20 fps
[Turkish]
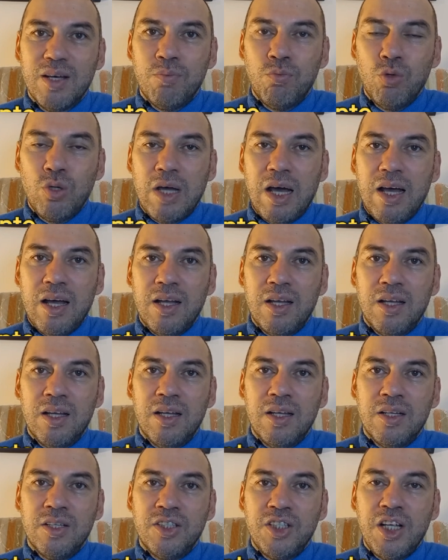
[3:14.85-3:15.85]
Buna e,
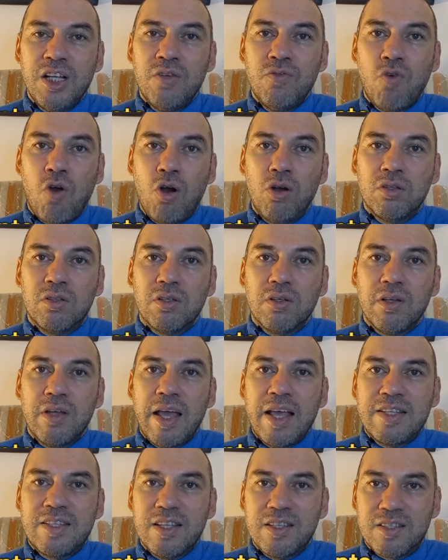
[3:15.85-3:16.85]
real world
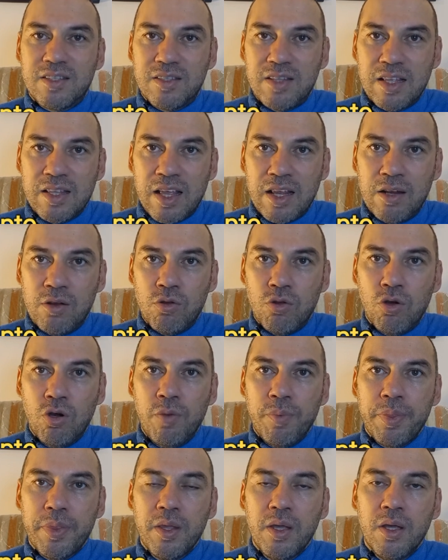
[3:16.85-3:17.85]
assets de deniliyor.